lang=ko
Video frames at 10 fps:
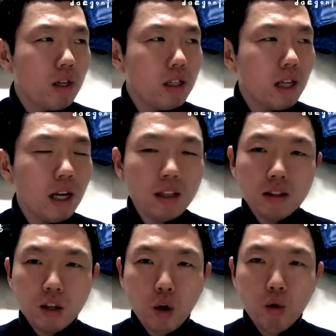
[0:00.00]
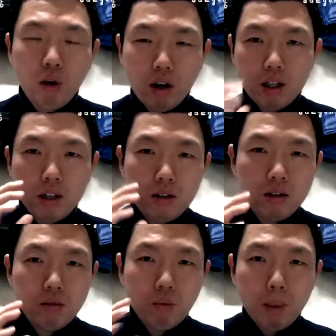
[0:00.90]
일단 영어로
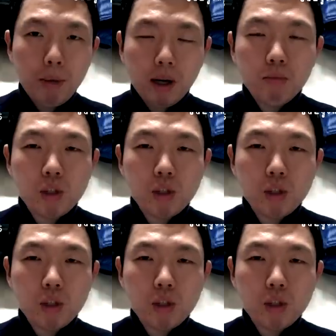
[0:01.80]
완벽한